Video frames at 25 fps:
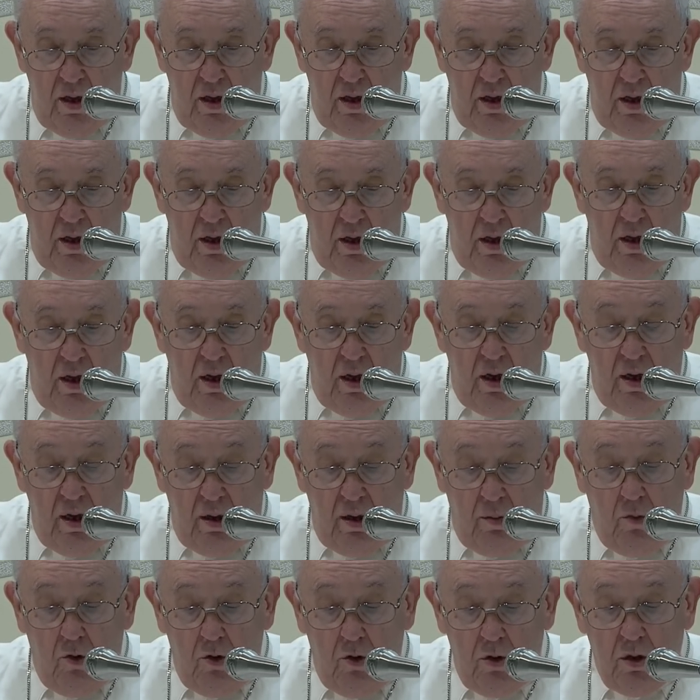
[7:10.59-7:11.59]
Ngược lại,
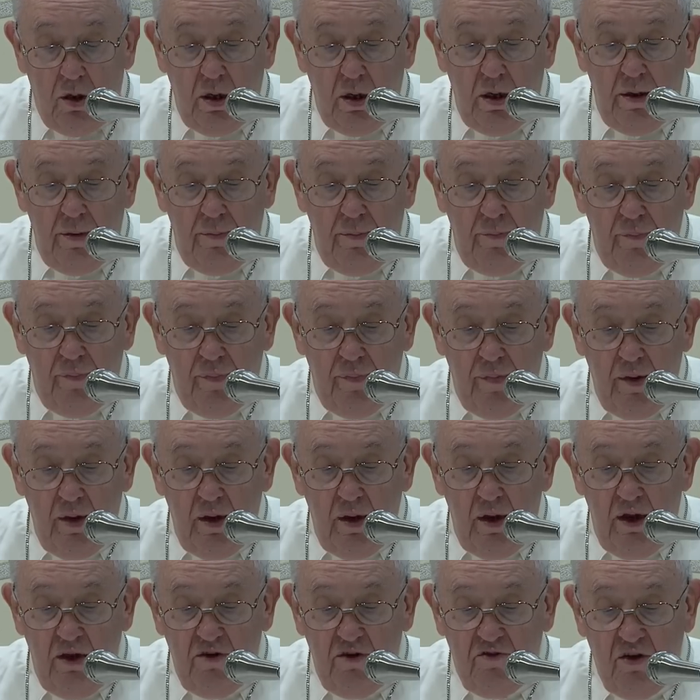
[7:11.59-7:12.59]
nếu không có sự
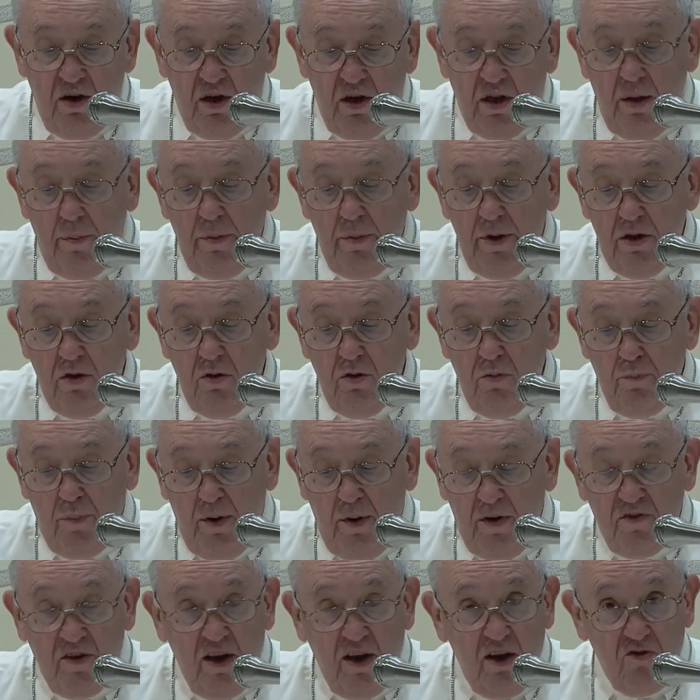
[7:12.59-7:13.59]
đối thoại giữa người
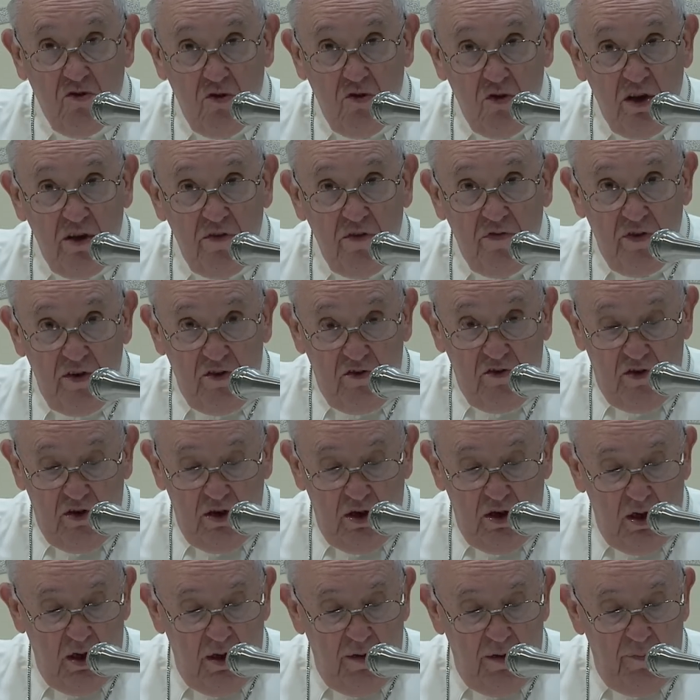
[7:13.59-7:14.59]
già và người trẻ,
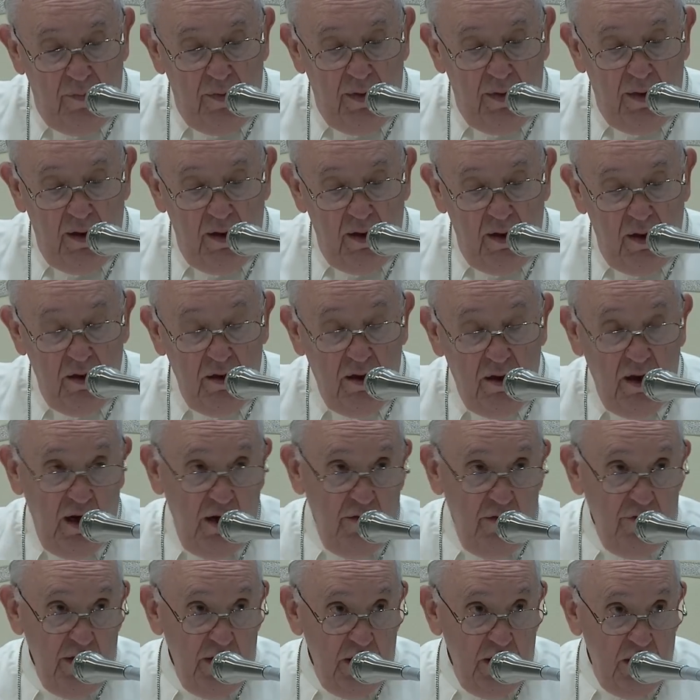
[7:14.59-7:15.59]
thì tương lai sẽ
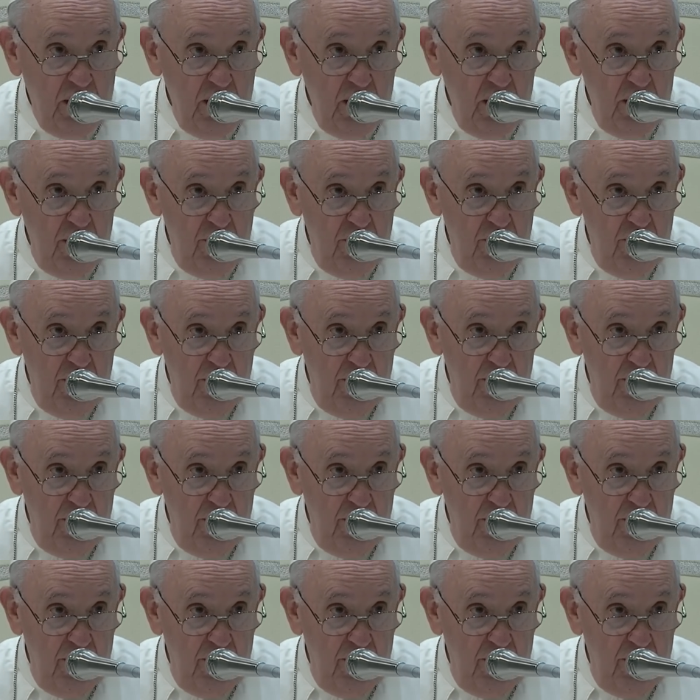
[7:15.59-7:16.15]
không rõ ràng.